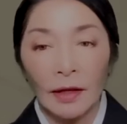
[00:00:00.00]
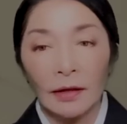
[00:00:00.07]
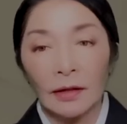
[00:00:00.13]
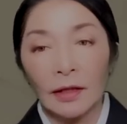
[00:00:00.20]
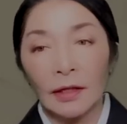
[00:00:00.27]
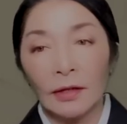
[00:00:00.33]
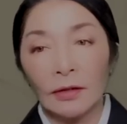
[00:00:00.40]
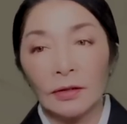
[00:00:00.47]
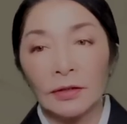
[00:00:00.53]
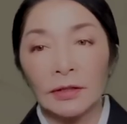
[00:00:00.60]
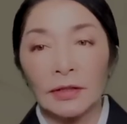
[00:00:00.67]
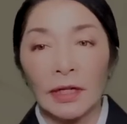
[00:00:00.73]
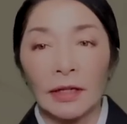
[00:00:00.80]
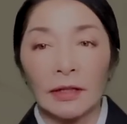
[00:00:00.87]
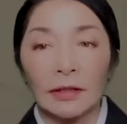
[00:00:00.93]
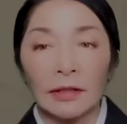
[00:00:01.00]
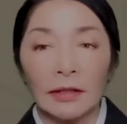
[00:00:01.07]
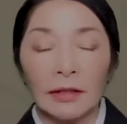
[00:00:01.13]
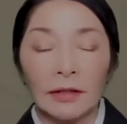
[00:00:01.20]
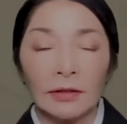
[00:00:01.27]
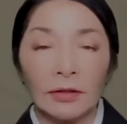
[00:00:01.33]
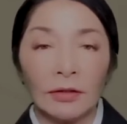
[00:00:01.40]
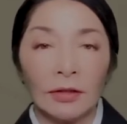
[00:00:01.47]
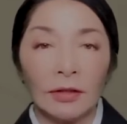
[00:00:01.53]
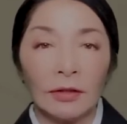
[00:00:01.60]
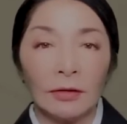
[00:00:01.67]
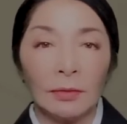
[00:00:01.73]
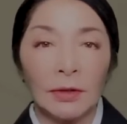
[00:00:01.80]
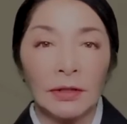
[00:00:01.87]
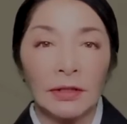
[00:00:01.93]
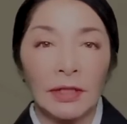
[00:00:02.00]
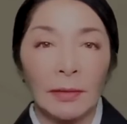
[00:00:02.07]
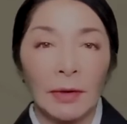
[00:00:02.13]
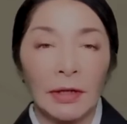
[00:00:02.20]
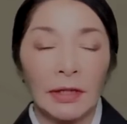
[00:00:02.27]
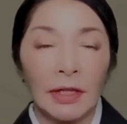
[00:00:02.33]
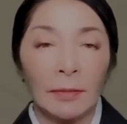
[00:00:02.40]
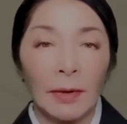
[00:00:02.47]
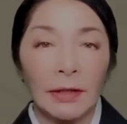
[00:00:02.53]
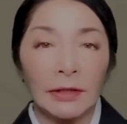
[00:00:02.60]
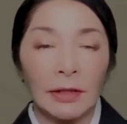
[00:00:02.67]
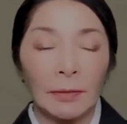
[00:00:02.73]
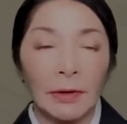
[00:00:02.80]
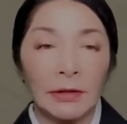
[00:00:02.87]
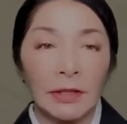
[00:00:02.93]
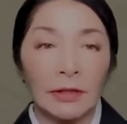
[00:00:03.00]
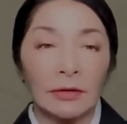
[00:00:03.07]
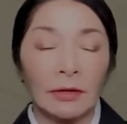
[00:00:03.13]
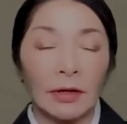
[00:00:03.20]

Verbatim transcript: でひろしさんそういう水たまりでパチャパチャと